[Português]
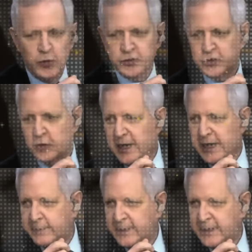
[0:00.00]
O
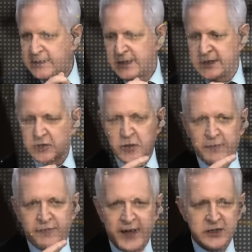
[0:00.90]
Gilmar Mendes ele
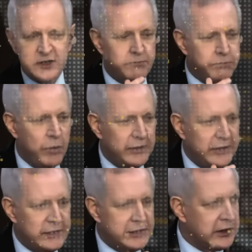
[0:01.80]
só faz
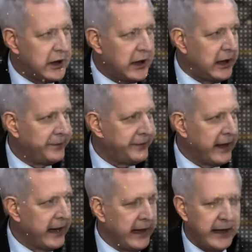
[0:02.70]
política.
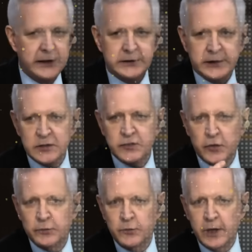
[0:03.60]
Ele
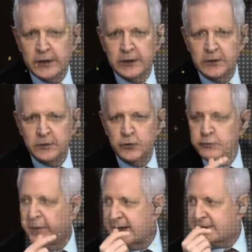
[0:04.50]
transformou aquilo
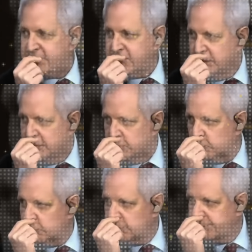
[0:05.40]
num
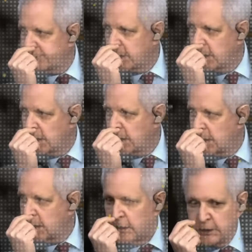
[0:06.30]
partido.
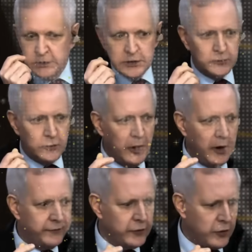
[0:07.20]
E, de
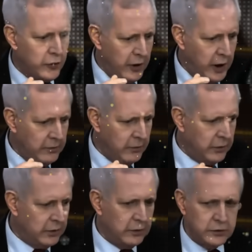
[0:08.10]
novo,
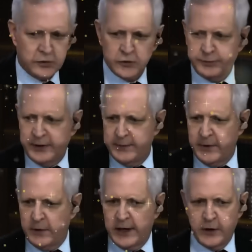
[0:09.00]
como o
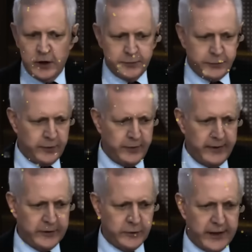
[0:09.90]
Supremo é o maior
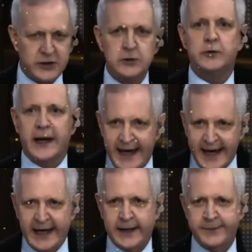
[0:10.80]
problema do Brasil?
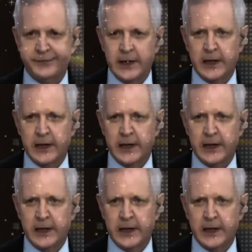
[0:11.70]
É.